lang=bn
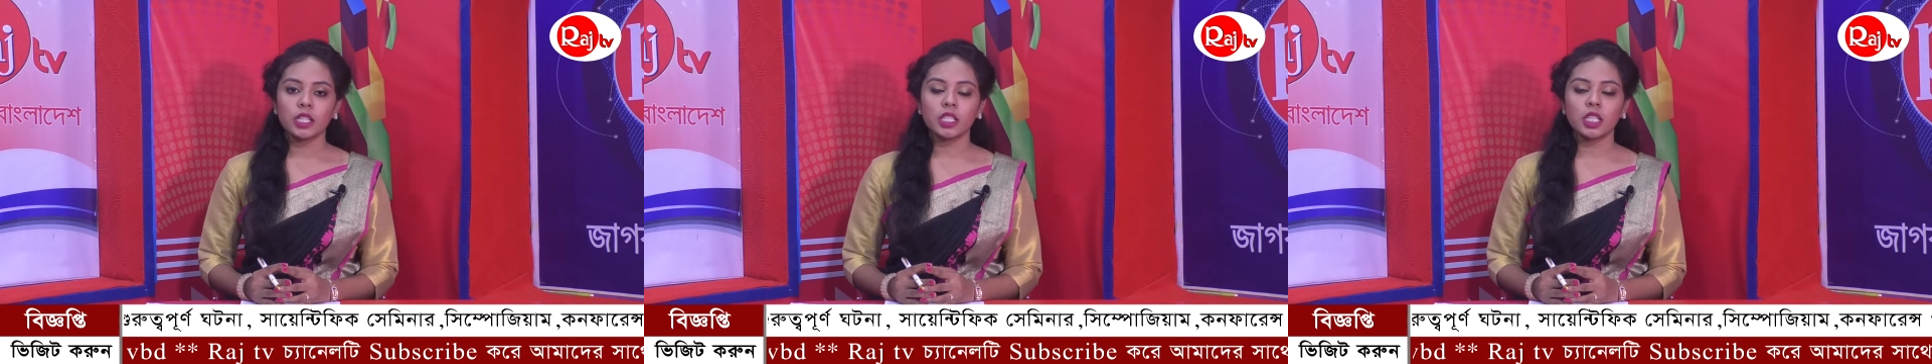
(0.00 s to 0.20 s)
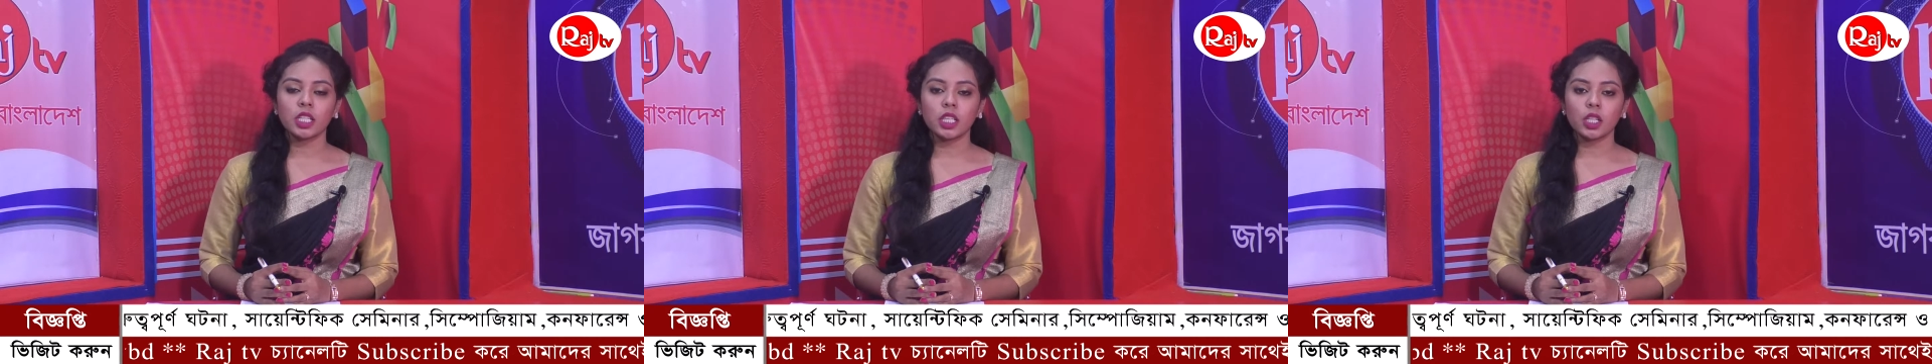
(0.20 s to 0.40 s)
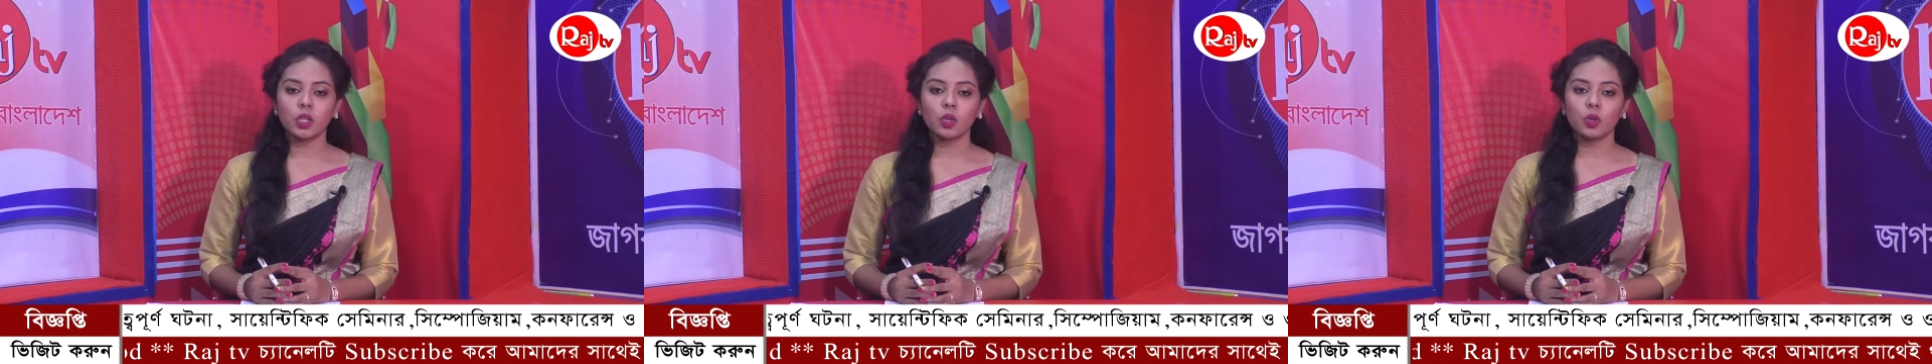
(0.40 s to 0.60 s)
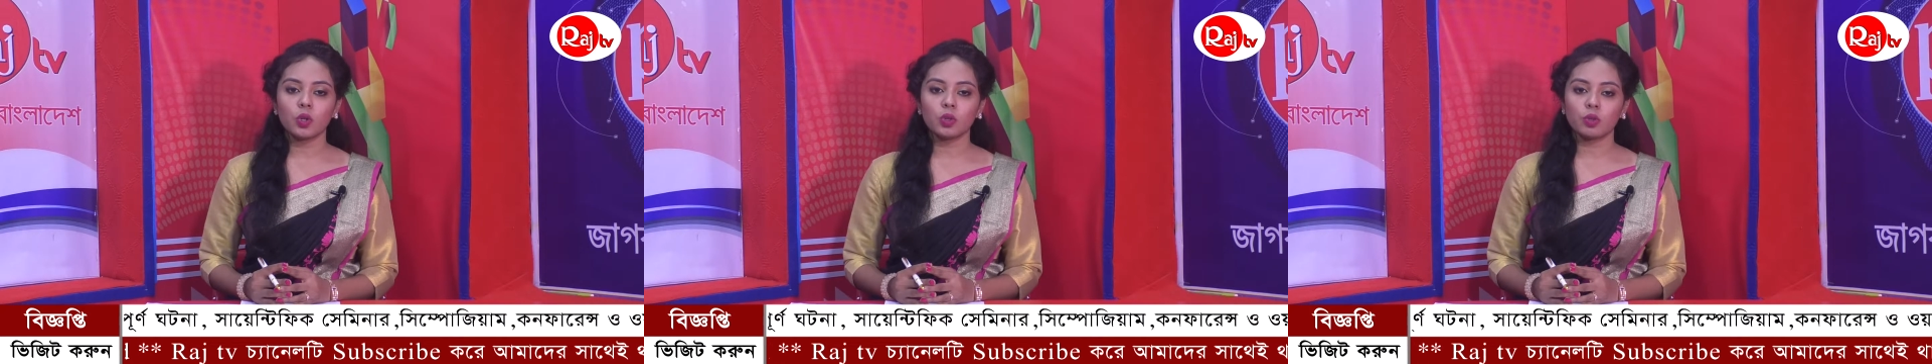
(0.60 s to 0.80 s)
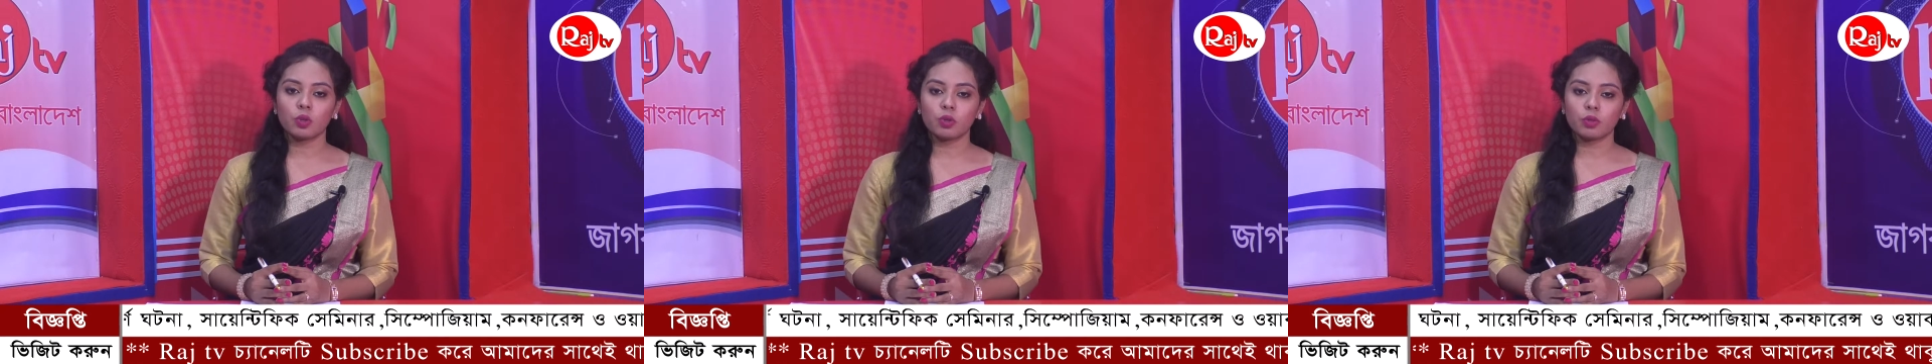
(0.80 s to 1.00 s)
শিক্ষিত ও
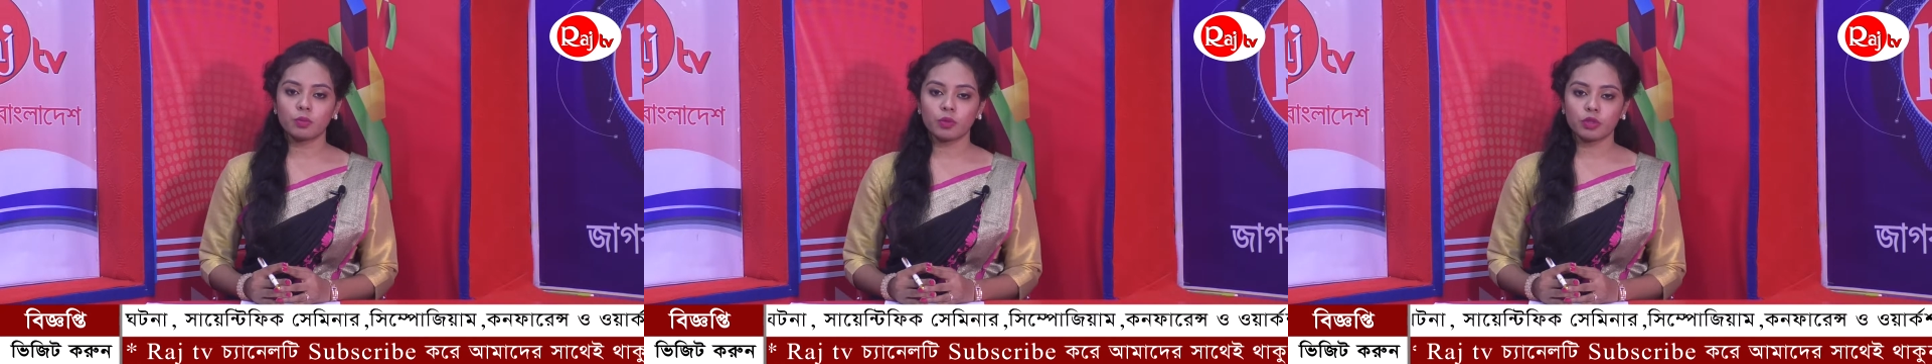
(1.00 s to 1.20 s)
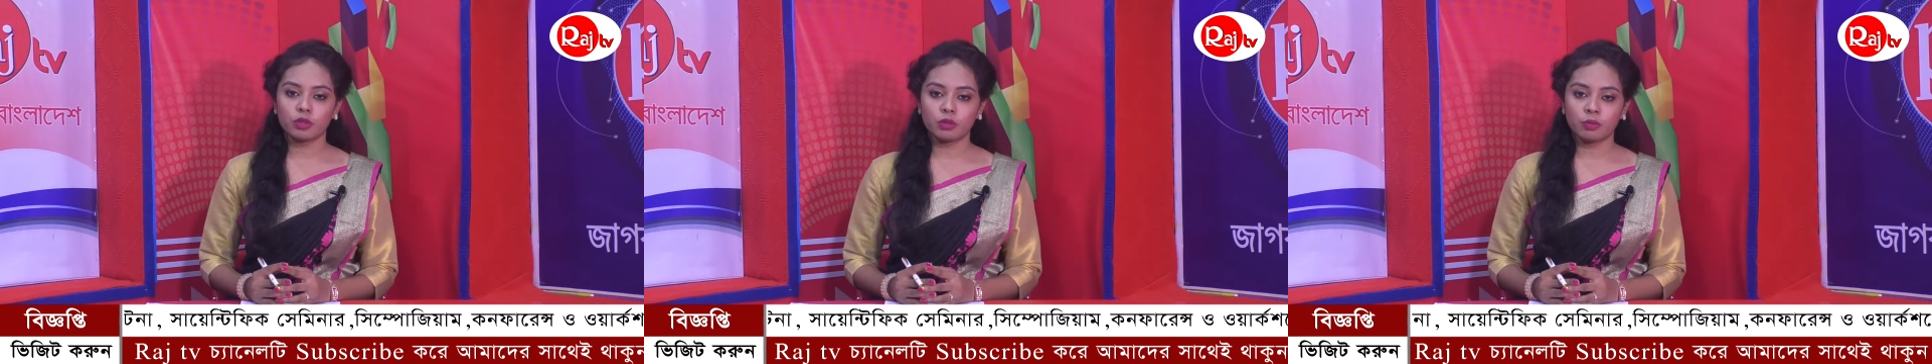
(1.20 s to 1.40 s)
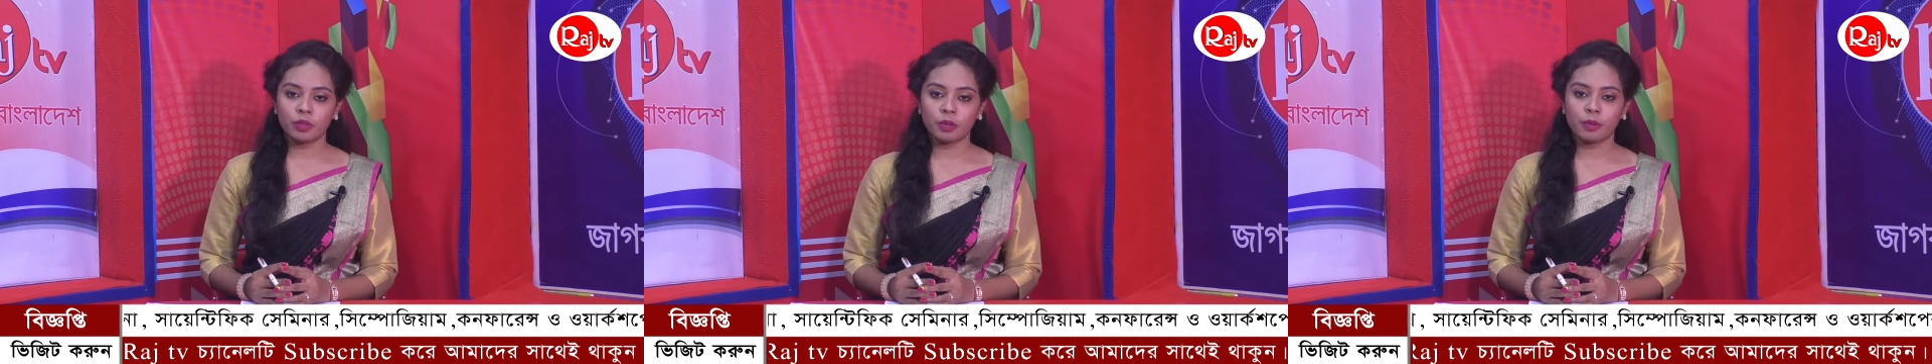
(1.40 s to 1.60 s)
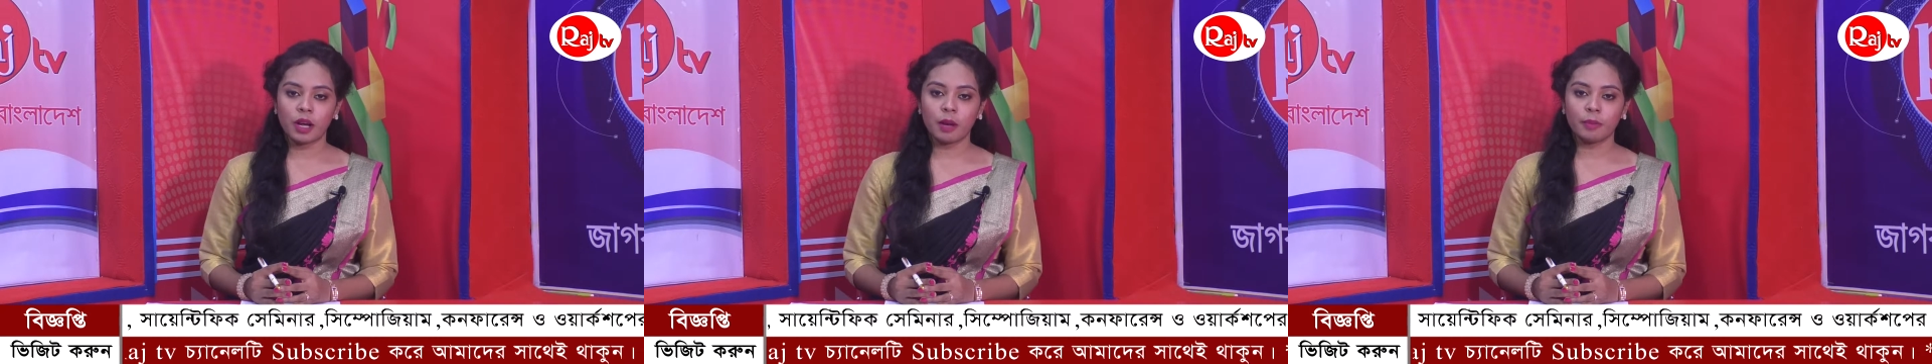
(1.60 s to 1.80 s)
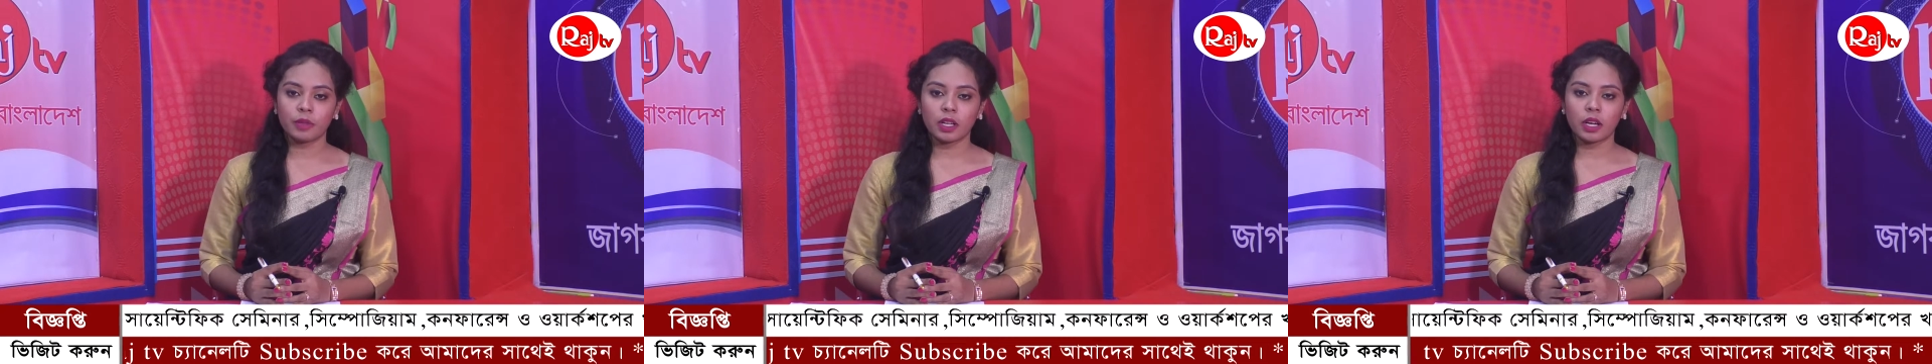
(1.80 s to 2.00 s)
তরুণ প্রজন্মের
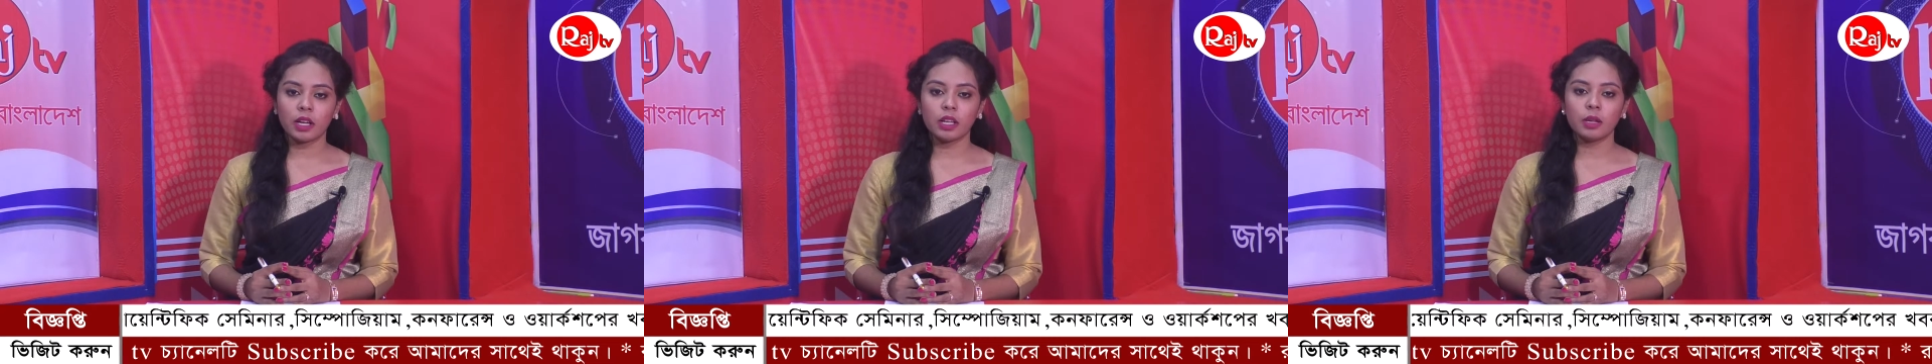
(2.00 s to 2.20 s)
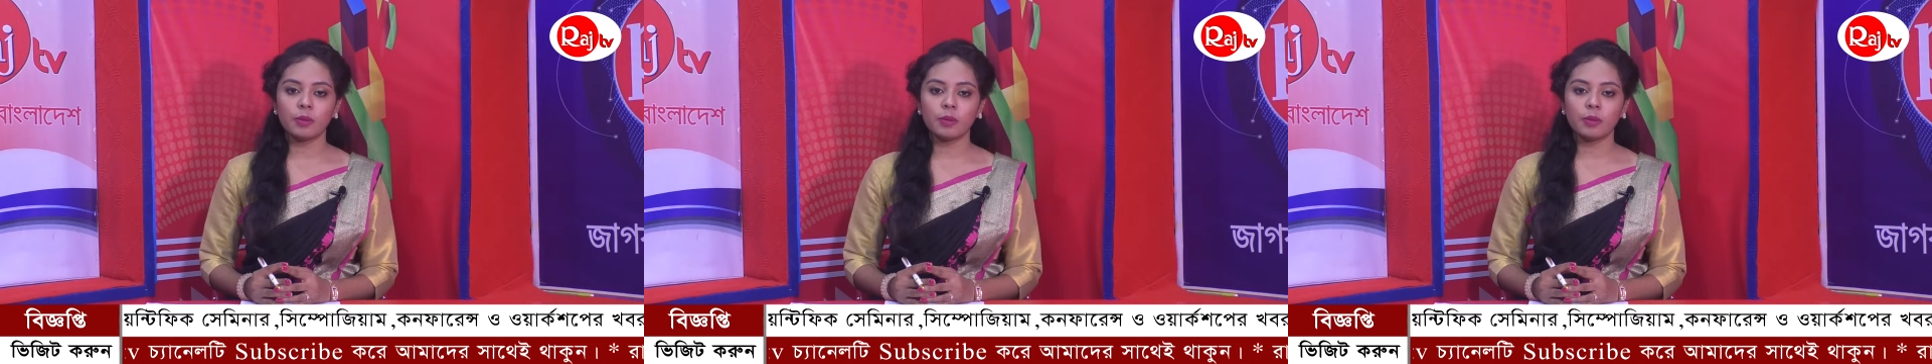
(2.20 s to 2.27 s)
ভাবনা